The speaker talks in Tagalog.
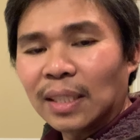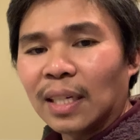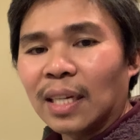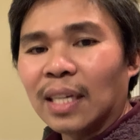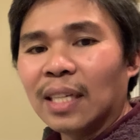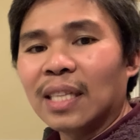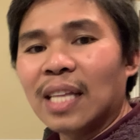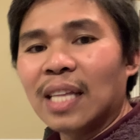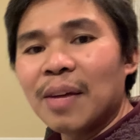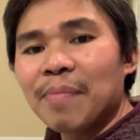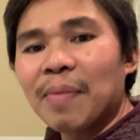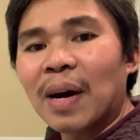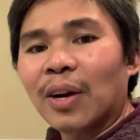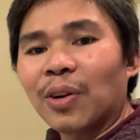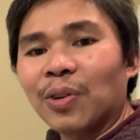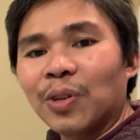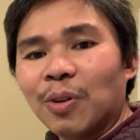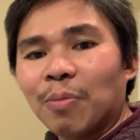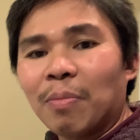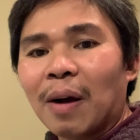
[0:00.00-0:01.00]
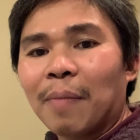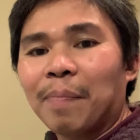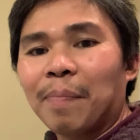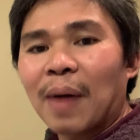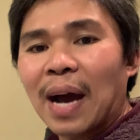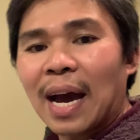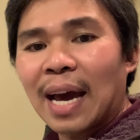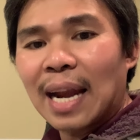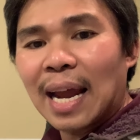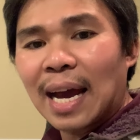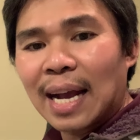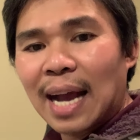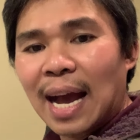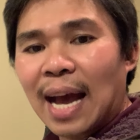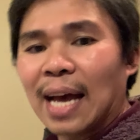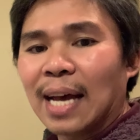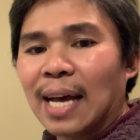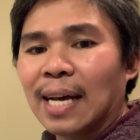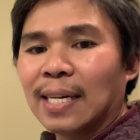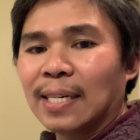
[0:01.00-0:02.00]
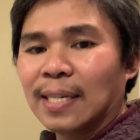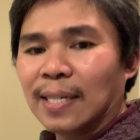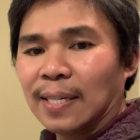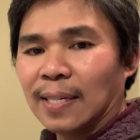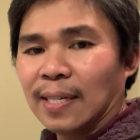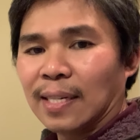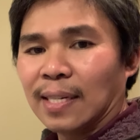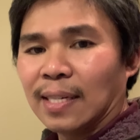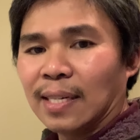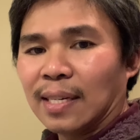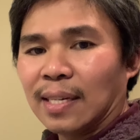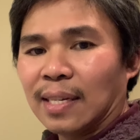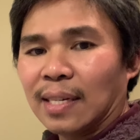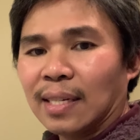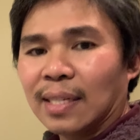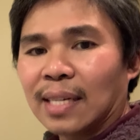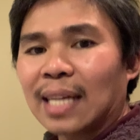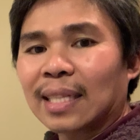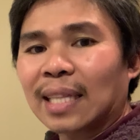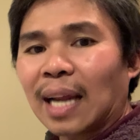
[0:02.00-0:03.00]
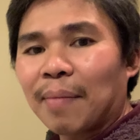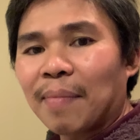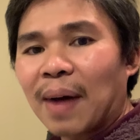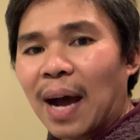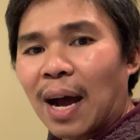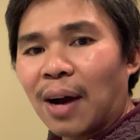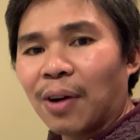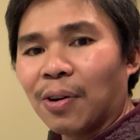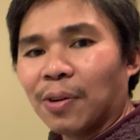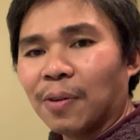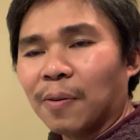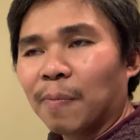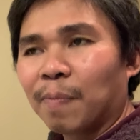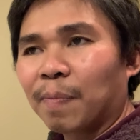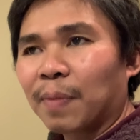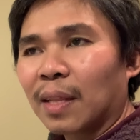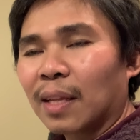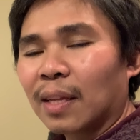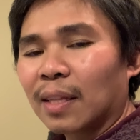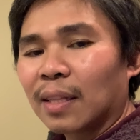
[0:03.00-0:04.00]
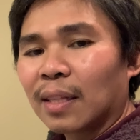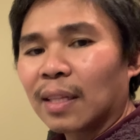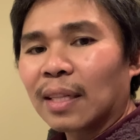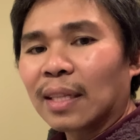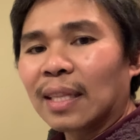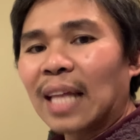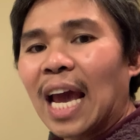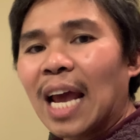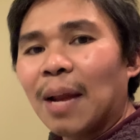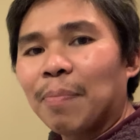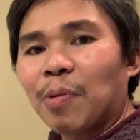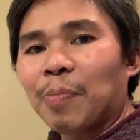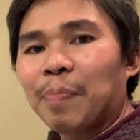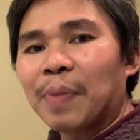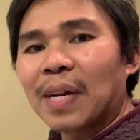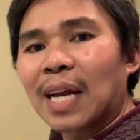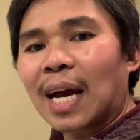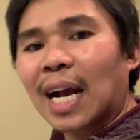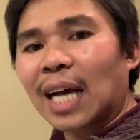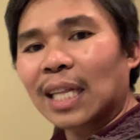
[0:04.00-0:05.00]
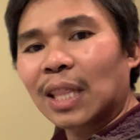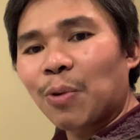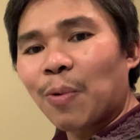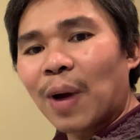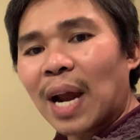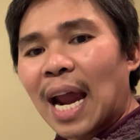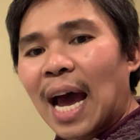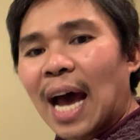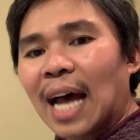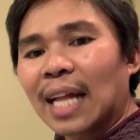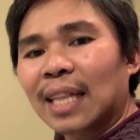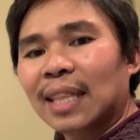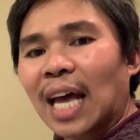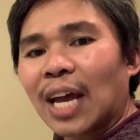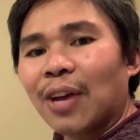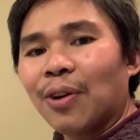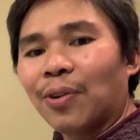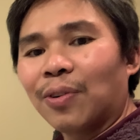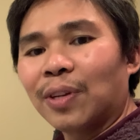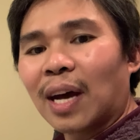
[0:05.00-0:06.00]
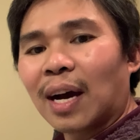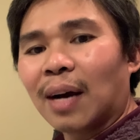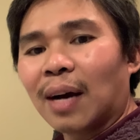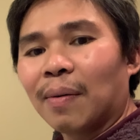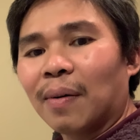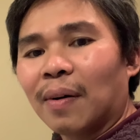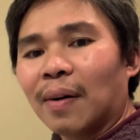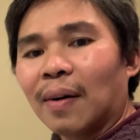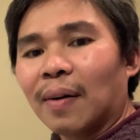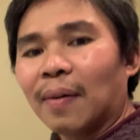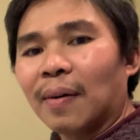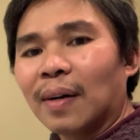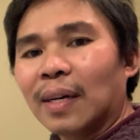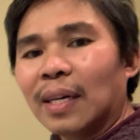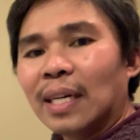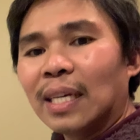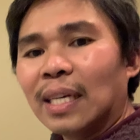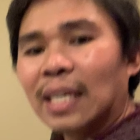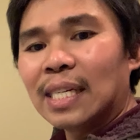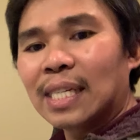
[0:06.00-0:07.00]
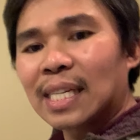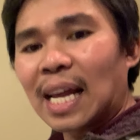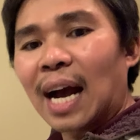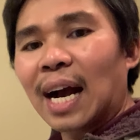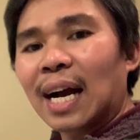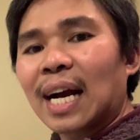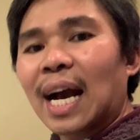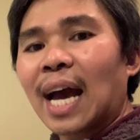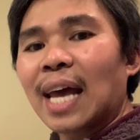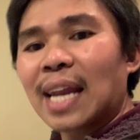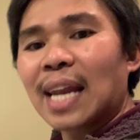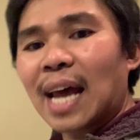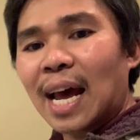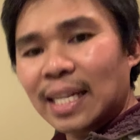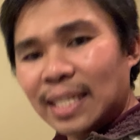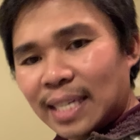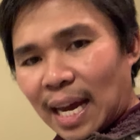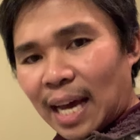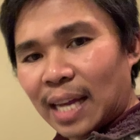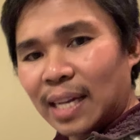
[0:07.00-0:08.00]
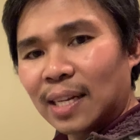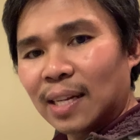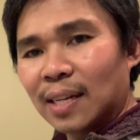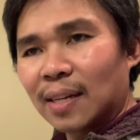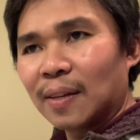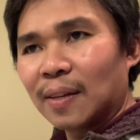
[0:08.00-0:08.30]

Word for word: Hindi marunong magpahalaga sa trabaho. Dahil po pinagkatiwalaan tayo ng isang Canadian